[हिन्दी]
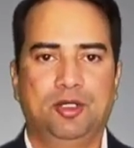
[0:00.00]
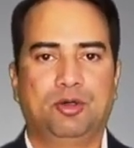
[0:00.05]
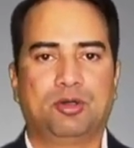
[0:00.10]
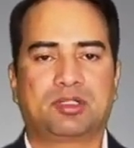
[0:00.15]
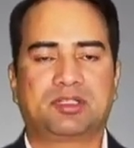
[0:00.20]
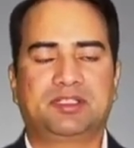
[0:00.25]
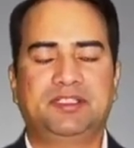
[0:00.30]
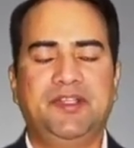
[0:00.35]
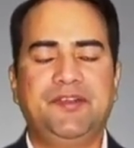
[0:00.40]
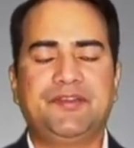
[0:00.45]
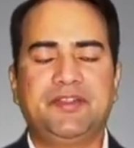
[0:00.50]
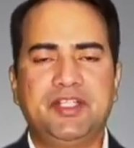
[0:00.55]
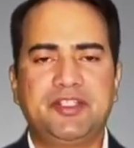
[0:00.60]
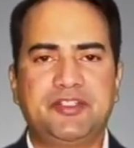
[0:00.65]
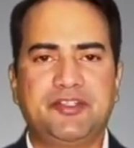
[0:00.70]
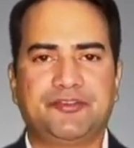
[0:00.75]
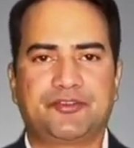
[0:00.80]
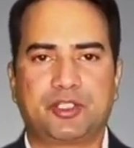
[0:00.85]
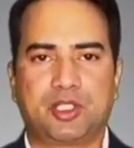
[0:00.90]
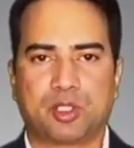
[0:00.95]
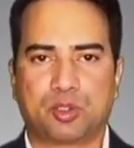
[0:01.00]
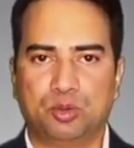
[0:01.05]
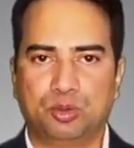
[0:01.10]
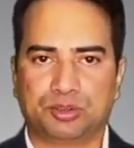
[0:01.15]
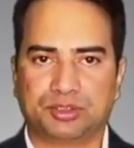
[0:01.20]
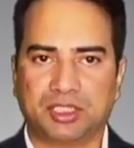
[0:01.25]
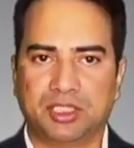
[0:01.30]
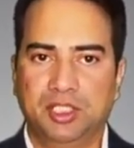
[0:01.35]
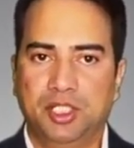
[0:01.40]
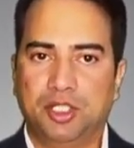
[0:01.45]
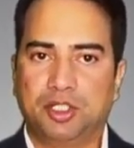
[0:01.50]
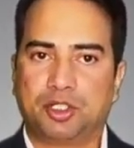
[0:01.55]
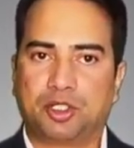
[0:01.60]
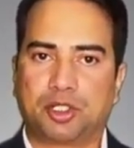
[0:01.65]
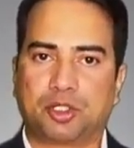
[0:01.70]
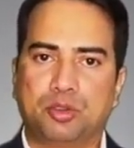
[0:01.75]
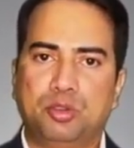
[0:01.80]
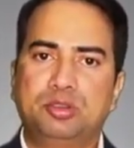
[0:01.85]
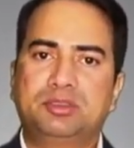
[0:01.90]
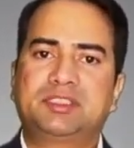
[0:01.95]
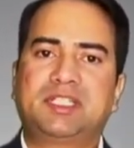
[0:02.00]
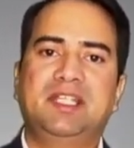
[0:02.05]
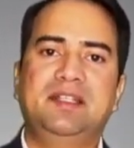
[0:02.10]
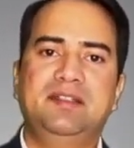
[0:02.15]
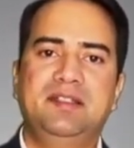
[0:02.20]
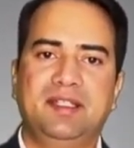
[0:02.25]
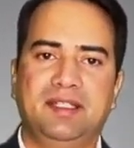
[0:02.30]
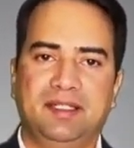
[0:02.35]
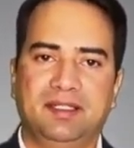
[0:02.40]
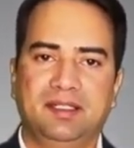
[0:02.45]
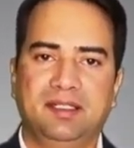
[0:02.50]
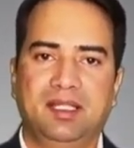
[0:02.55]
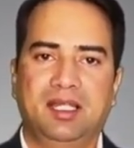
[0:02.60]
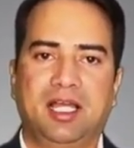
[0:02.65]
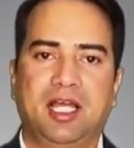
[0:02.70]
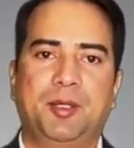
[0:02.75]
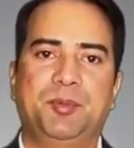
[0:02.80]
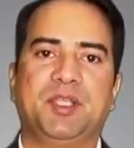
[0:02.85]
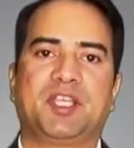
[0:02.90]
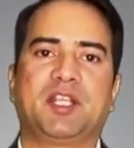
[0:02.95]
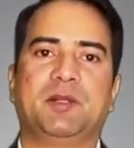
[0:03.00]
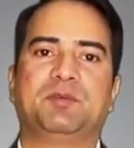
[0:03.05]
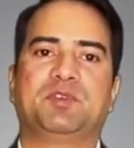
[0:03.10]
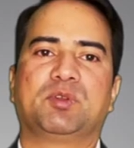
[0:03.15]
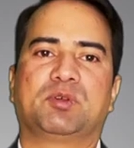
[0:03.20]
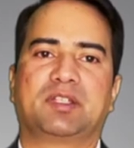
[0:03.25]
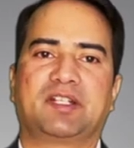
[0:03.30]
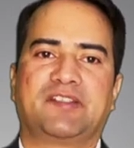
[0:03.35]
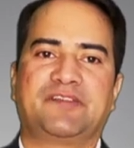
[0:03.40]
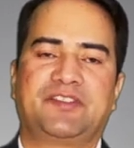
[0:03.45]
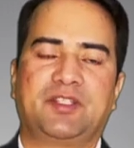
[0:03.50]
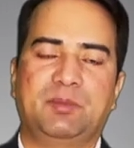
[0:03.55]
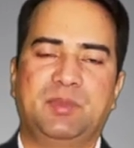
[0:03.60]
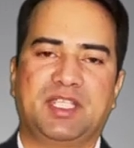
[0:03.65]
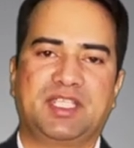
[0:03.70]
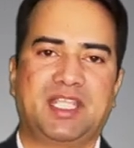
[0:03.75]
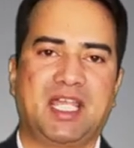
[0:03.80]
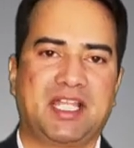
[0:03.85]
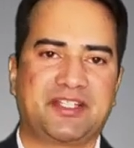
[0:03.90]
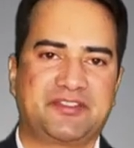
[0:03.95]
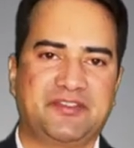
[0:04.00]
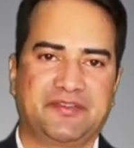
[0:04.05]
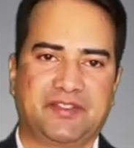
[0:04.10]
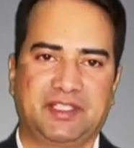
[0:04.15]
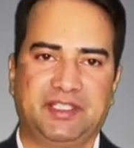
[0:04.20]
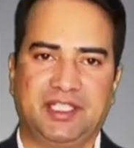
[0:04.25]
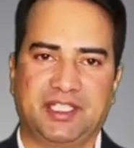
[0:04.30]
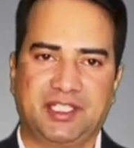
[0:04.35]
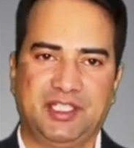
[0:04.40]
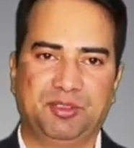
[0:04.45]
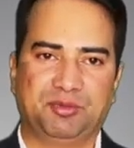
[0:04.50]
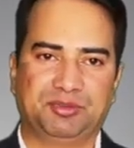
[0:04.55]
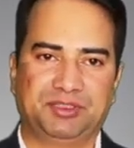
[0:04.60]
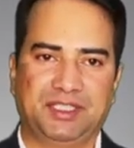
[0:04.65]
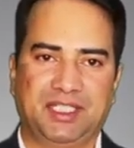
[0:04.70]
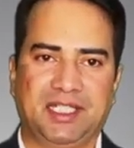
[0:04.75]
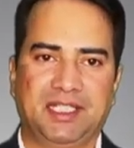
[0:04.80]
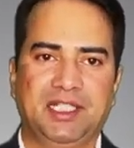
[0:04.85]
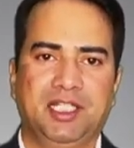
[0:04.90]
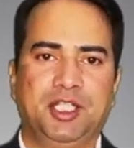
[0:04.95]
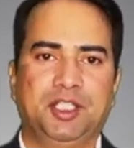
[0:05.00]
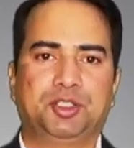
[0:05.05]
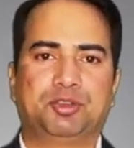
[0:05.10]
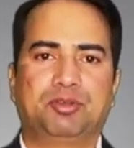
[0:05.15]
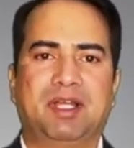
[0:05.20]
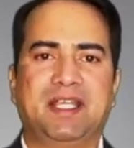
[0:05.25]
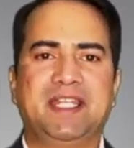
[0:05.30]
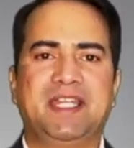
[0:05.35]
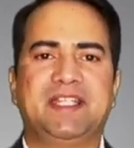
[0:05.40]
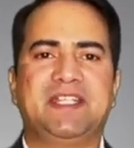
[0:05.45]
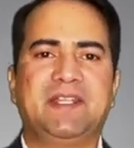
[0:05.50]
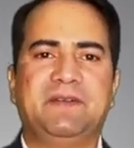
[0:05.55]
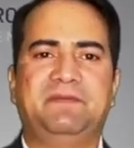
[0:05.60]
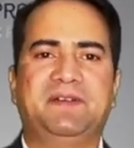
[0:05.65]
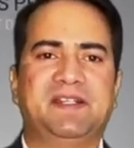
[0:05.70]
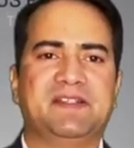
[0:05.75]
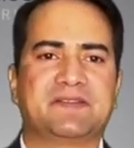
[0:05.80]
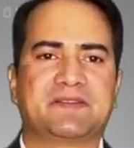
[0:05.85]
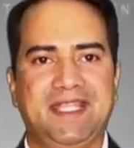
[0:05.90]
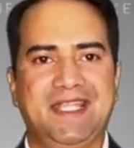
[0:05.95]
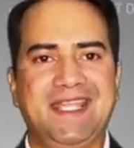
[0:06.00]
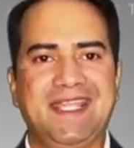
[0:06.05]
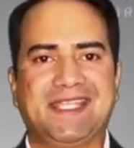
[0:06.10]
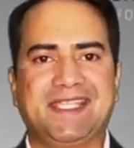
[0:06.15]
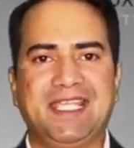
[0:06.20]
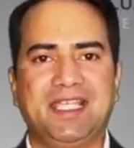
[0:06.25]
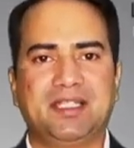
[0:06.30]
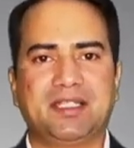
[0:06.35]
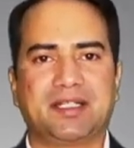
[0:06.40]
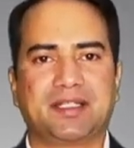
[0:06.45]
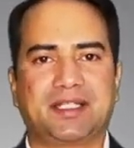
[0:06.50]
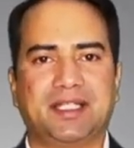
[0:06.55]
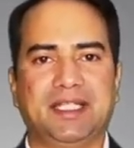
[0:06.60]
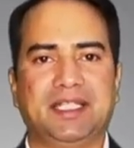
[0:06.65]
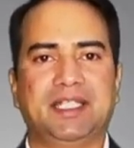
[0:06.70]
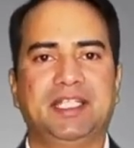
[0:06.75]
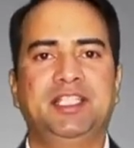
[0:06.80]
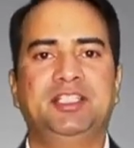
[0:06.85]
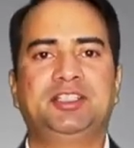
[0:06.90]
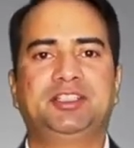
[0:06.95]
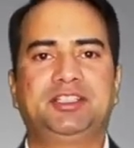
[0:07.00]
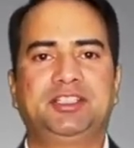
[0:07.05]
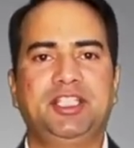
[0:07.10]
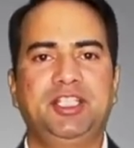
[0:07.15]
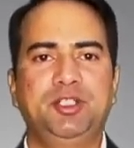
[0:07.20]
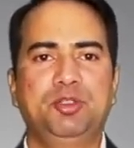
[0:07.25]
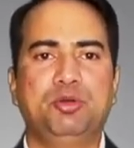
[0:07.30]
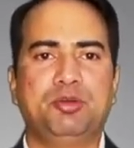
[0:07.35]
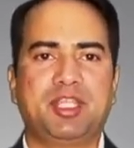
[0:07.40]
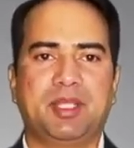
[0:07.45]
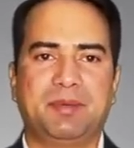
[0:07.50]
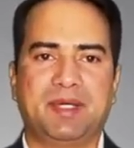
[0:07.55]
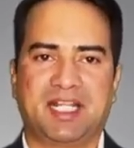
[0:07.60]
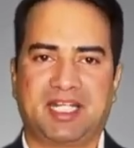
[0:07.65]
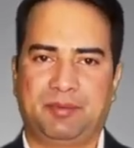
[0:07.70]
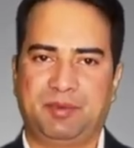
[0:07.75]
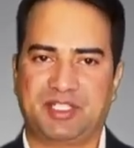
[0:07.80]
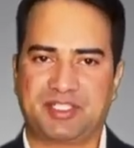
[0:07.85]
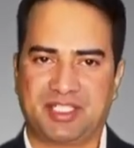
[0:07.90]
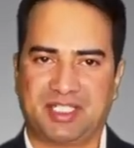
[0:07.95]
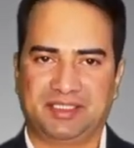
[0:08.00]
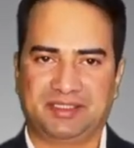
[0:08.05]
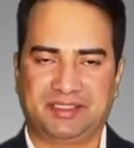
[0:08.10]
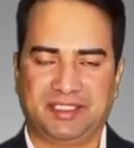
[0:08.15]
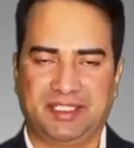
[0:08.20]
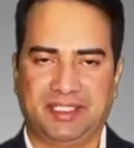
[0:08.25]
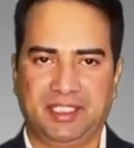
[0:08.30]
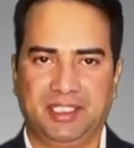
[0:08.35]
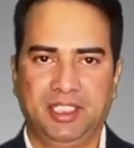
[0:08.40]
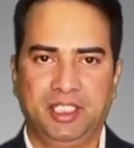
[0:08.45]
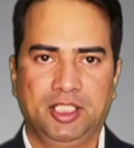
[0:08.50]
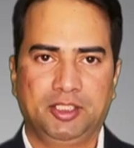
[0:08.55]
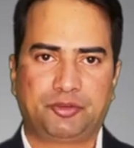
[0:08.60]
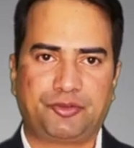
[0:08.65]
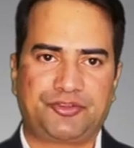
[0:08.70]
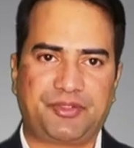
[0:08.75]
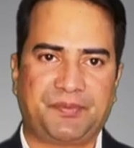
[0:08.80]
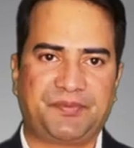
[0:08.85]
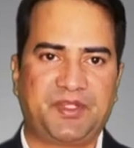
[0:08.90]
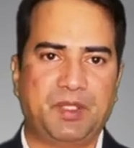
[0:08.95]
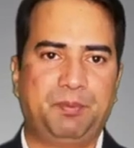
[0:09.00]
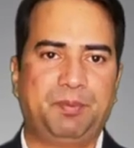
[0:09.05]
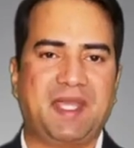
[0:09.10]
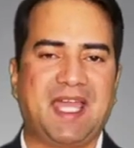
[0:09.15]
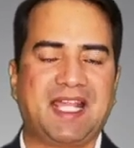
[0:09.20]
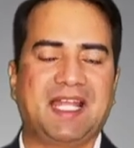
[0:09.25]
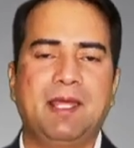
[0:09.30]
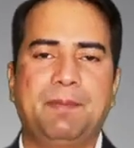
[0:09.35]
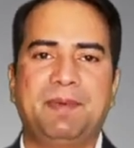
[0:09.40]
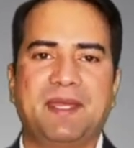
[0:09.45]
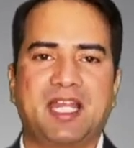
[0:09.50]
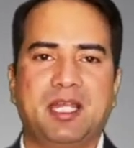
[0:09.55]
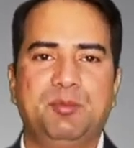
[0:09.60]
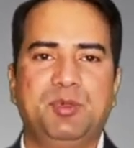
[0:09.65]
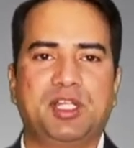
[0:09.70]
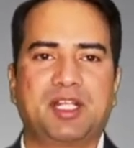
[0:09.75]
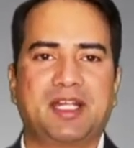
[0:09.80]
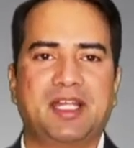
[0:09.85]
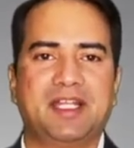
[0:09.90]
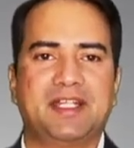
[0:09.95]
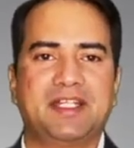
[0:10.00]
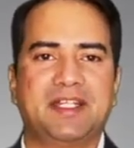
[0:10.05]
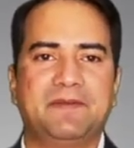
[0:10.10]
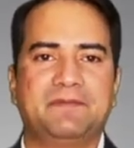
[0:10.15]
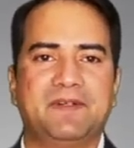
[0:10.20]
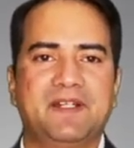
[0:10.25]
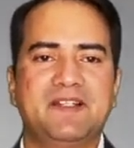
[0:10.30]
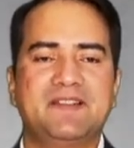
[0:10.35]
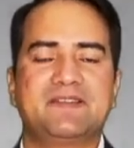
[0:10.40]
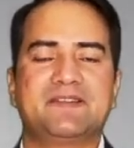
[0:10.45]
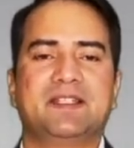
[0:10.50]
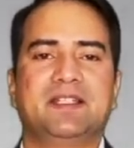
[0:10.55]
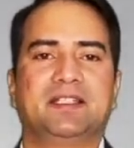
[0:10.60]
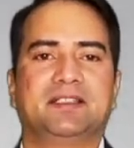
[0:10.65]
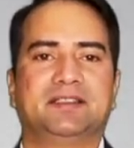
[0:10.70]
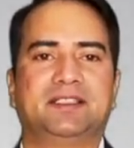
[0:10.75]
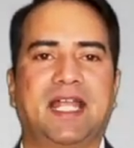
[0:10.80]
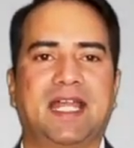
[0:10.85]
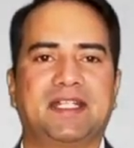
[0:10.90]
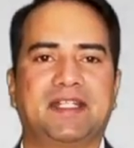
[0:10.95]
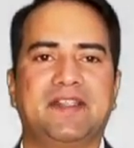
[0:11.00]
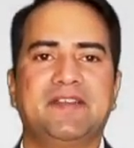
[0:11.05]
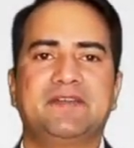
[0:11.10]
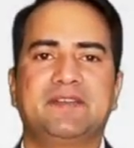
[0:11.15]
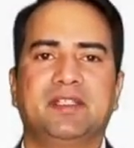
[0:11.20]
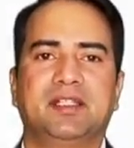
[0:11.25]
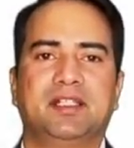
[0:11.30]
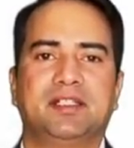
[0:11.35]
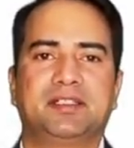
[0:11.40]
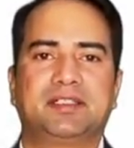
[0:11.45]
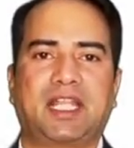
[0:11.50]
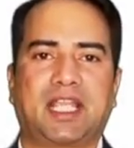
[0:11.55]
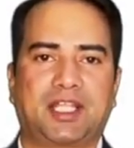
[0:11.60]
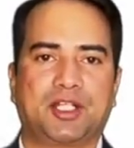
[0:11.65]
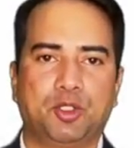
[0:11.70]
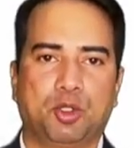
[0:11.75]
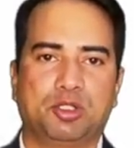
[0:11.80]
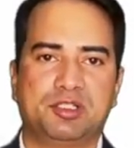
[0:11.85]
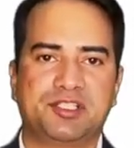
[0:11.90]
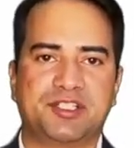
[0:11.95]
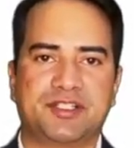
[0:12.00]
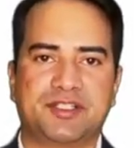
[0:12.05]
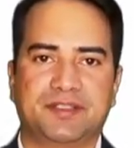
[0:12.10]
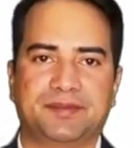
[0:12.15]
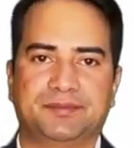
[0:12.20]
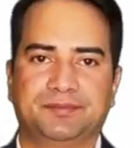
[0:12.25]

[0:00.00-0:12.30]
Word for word: और तीसरी चीज ग्रोथ ग्रोथ के लिए हमें क्रिप्टो करेंसी में क्या चीजें देखनी होती हैं तो आइए डिफेंस एक एक करके इन तीनों के बारे में जानते हैं तो सबसे पहला पैरामीटर है डीएफएंस दैट इज टेक्नोलॉजी